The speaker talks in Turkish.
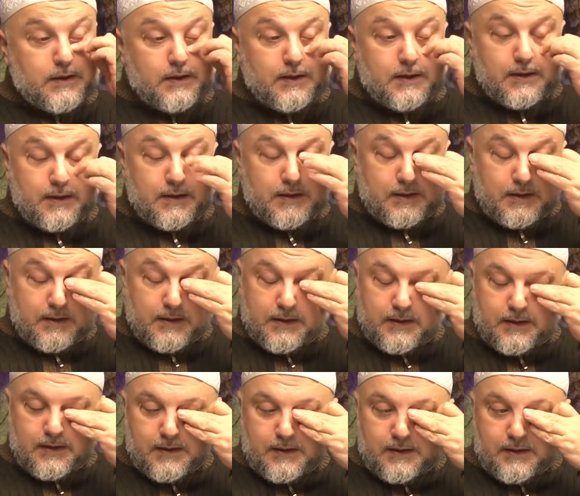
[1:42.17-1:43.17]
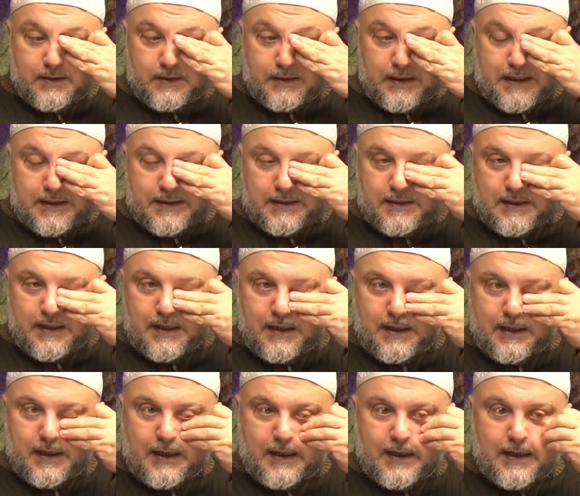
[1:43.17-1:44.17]
e,
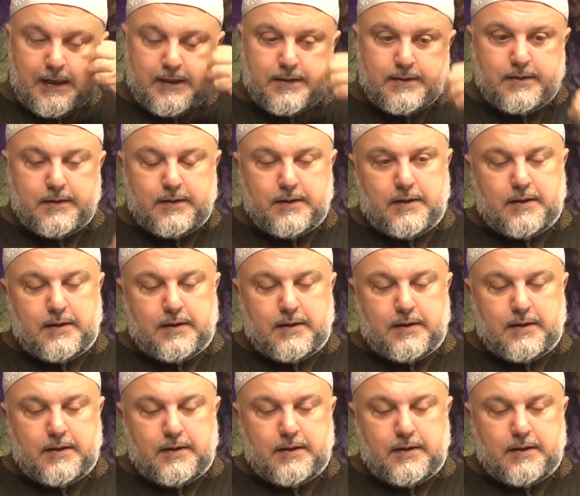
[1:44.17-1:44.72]
nesne eğer